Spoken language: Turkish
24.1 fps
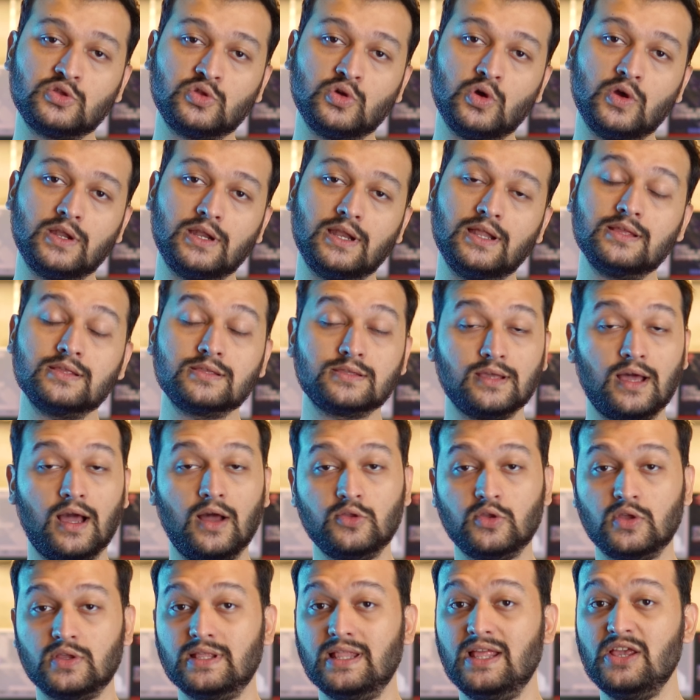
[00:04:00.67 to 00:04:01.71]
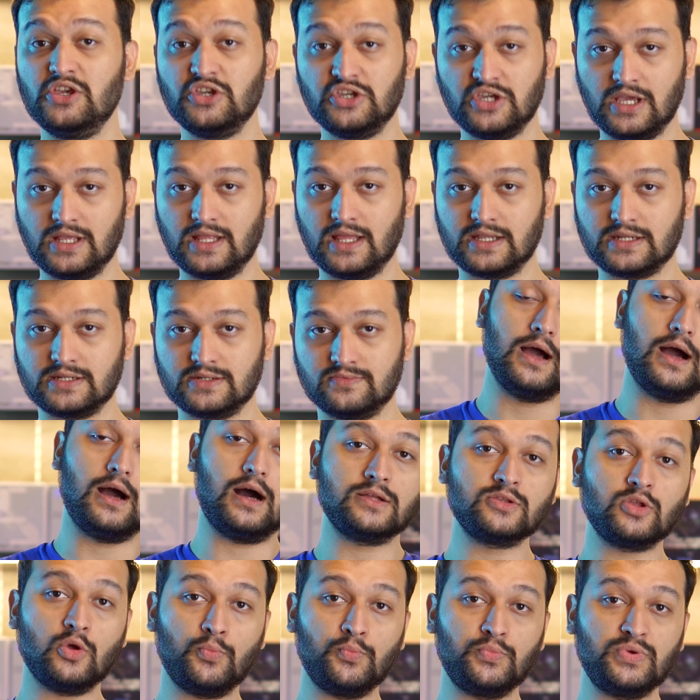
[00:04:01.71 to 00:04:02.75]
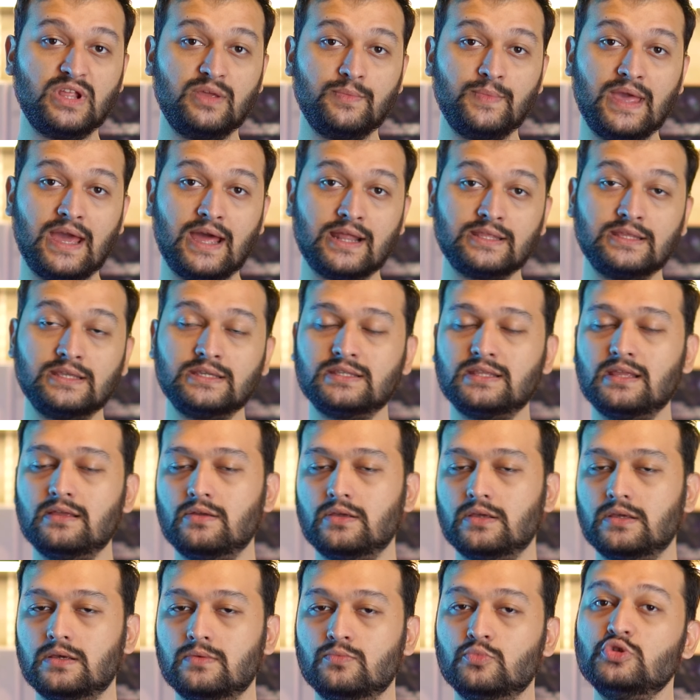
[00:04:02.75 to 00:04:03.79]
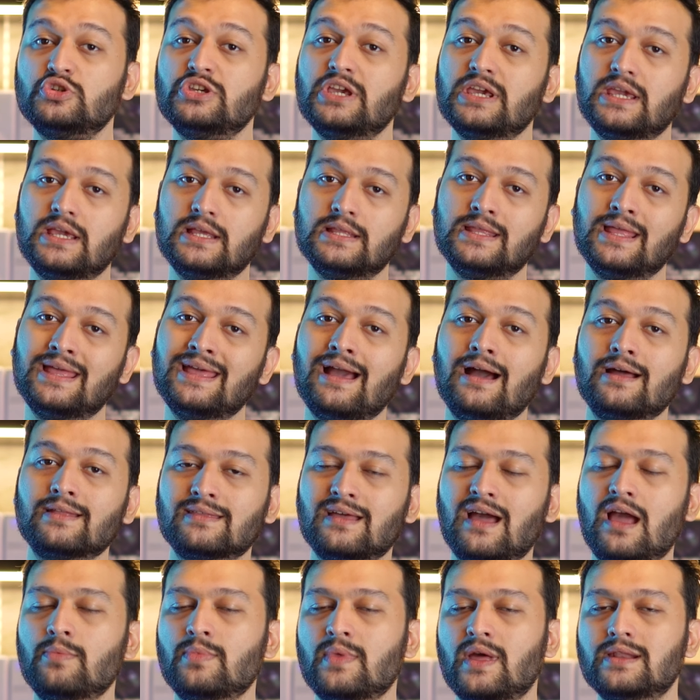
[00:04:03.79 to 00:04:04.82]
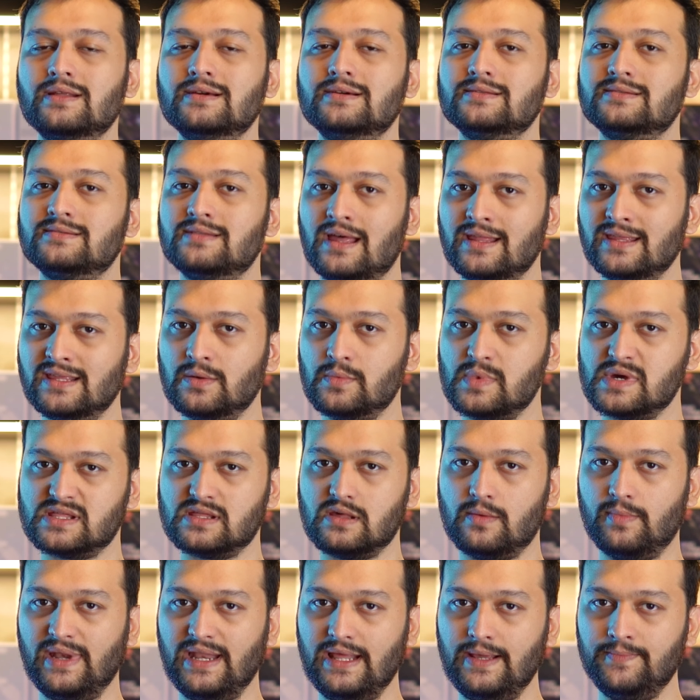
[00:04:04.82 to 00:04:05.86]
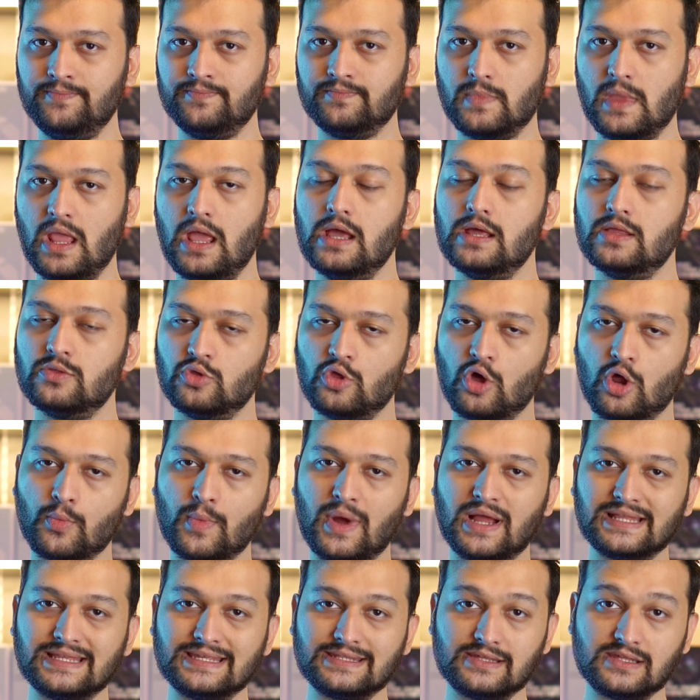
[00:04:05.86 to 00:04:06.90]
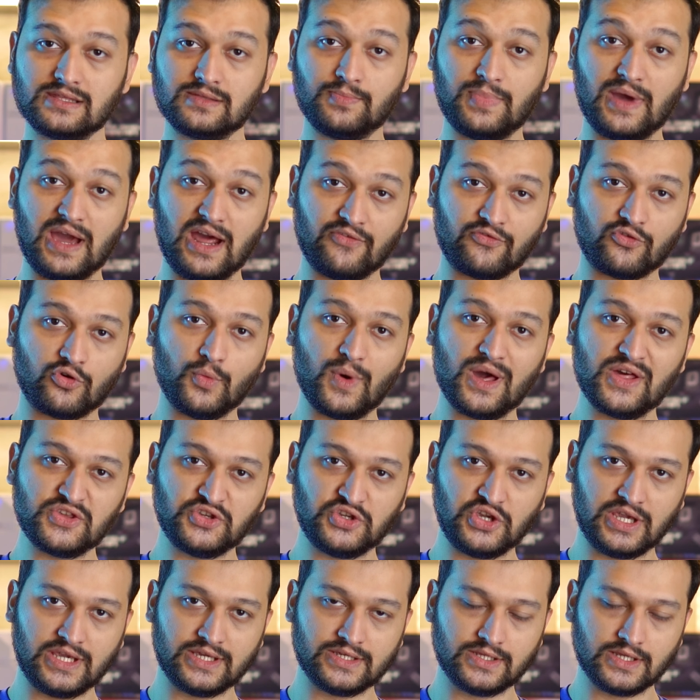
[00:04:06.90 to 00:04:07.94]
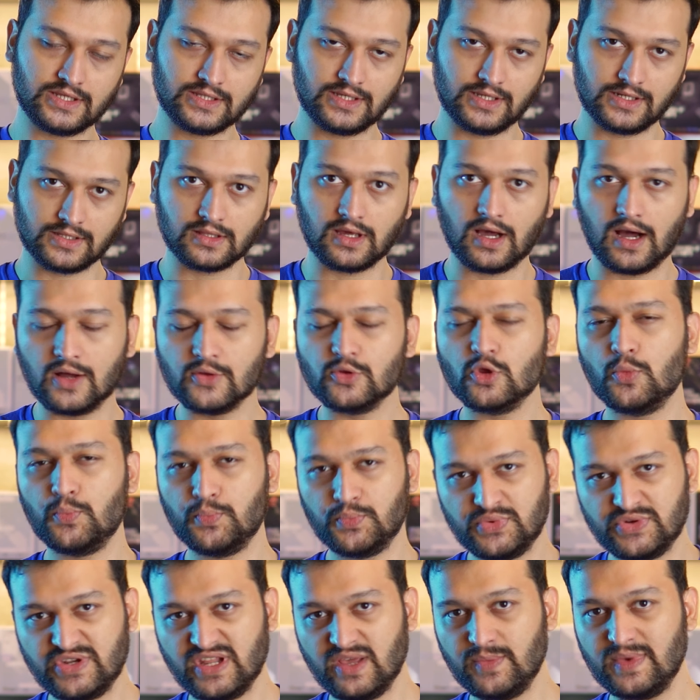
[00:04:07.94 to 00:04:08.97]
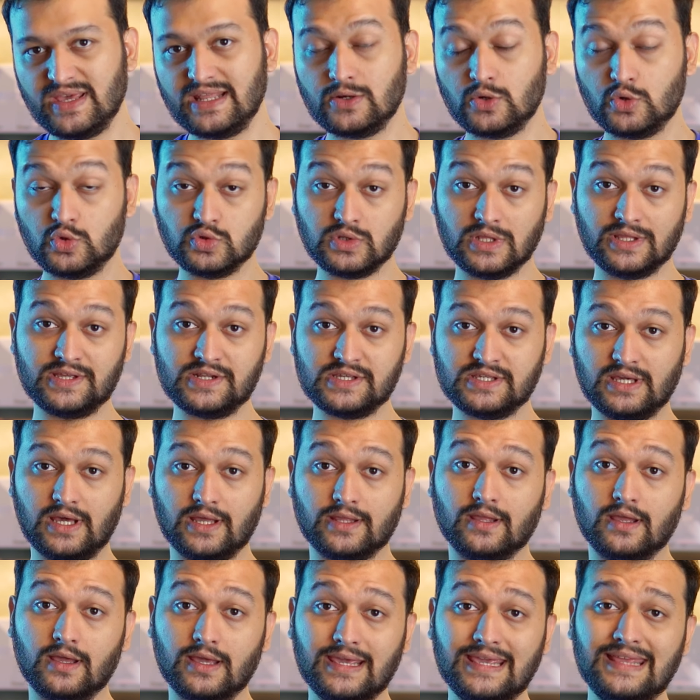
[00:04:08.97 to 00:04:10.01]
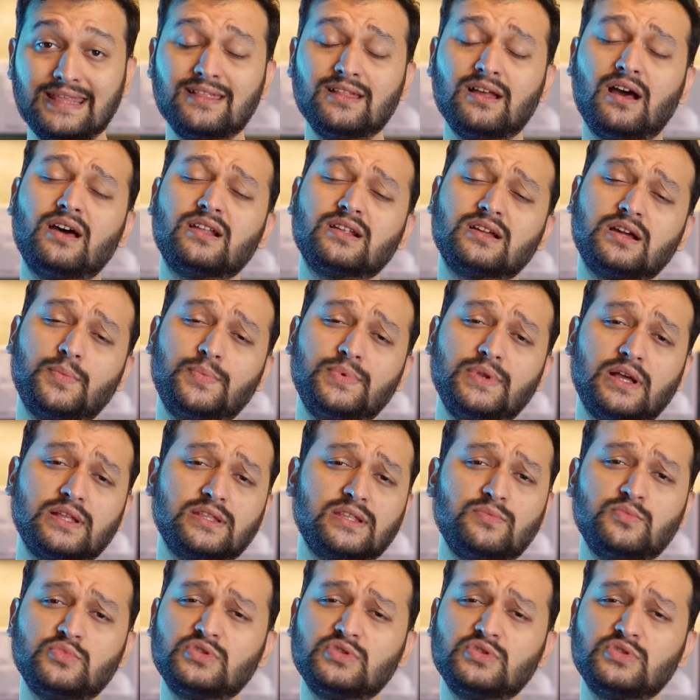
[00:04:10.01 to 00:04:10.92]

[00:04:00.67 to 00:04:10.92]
söylenen, taahhüt edilen şeyler. Adobe Premiere'de işte e, bu şekilde timeline'ı hızlandırmasa bile normalde siz performans çekirdeklerinizi Adobe Premiere kullanırken illa arka planda